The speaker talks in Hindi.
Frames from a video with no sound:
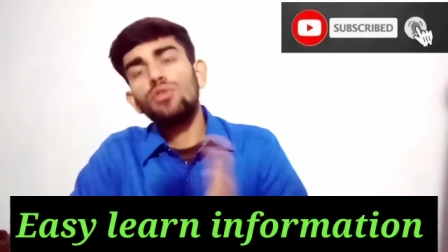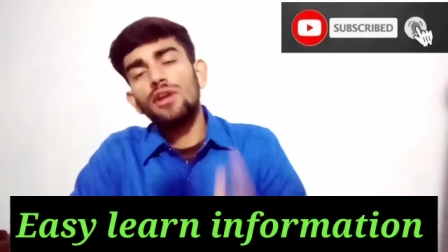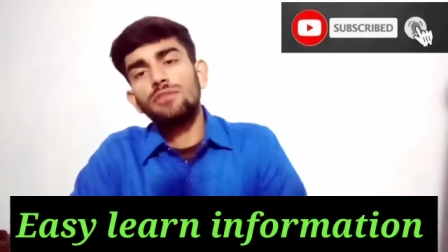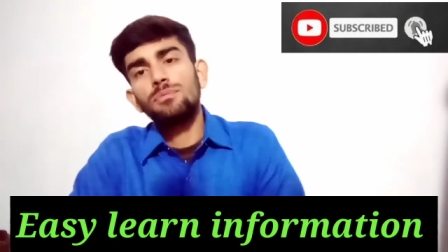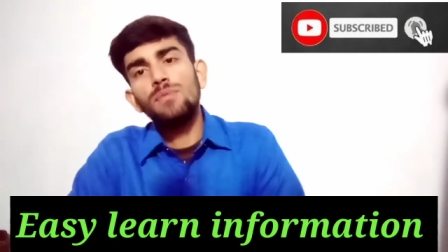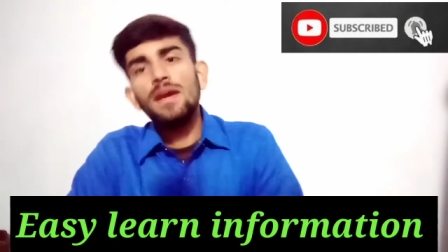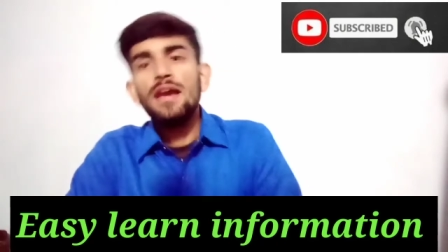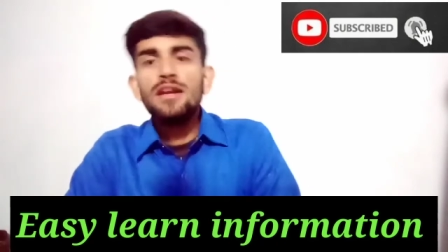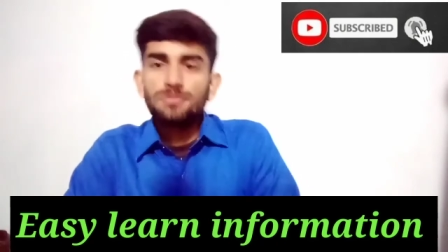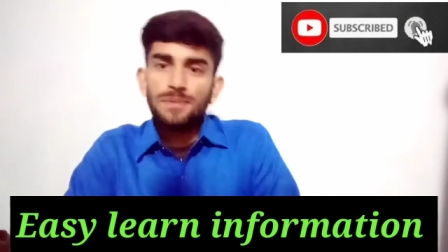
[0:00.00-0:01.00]
और एसपीयू में
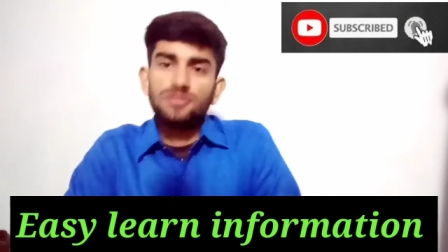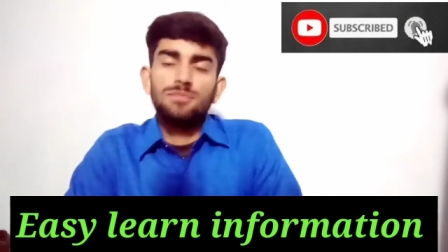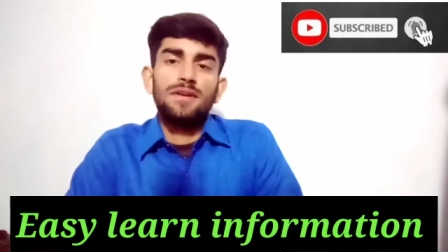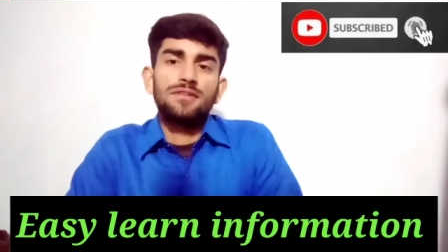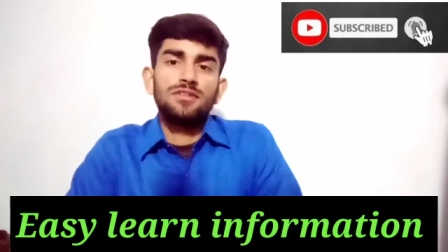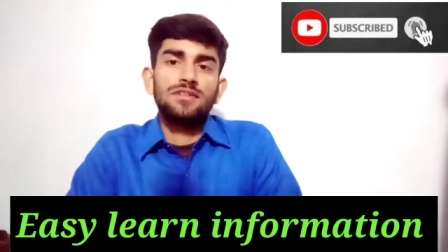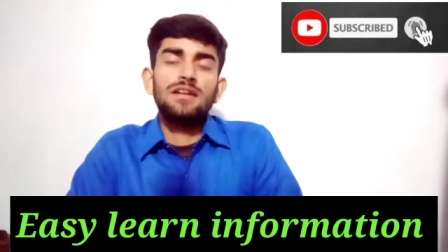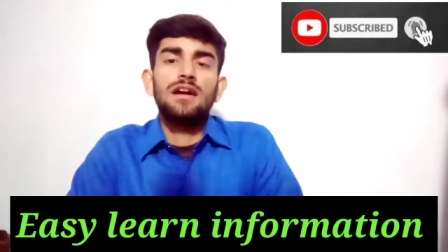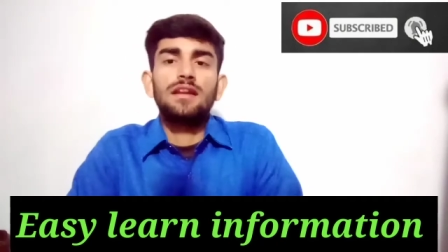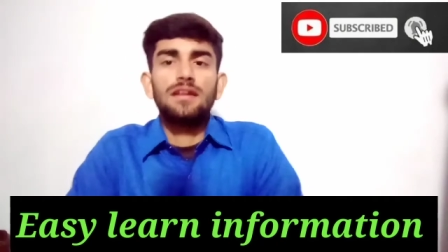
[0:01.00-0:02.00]
स्पेशल पर्सन की
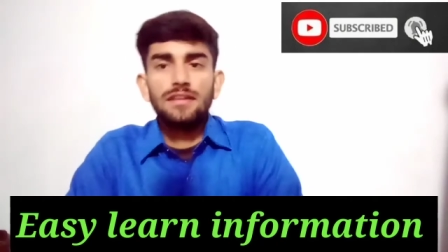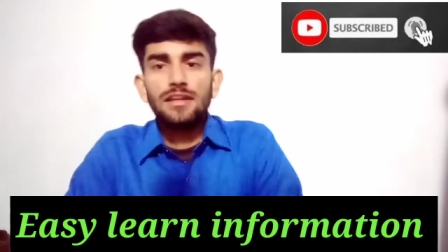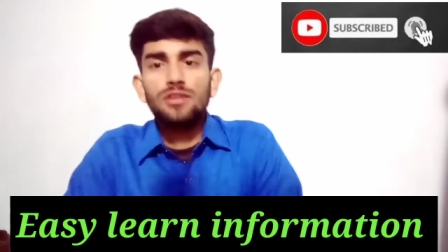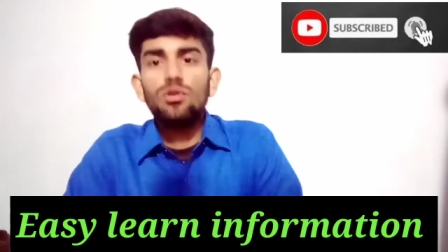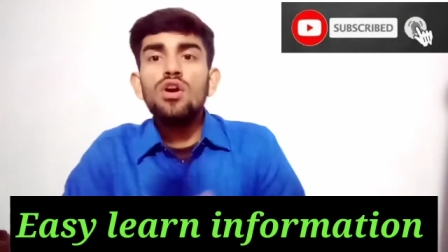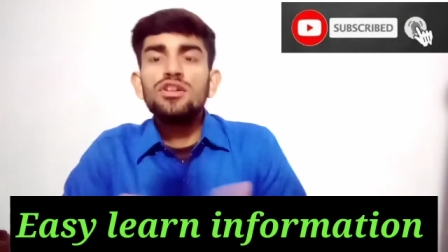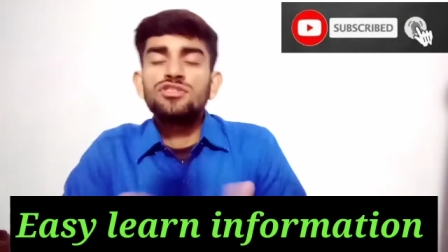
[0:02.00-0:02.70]
कारकर्दगी को